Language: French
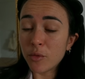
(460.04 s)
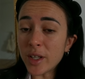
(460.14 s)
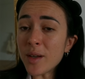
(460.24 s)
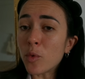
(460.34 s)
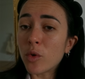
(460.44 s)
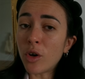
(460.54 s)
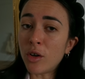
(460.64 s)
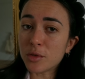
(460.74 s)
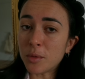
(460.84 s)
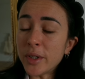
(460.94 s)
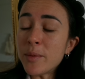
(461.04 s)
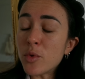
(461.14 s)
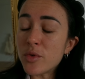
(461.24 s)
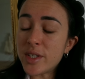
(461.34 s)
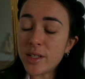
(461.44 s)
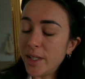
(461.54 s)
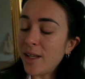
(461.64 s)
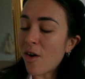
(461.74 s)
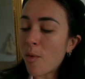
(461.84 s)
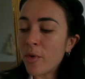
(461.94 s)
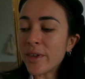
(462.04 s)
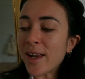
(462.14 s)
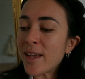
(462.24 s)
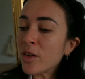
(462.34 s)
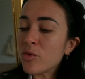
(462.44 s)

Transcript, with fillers: Vous voyez, mon corps en ce moment, il me le dit. Il est en mode Alaya,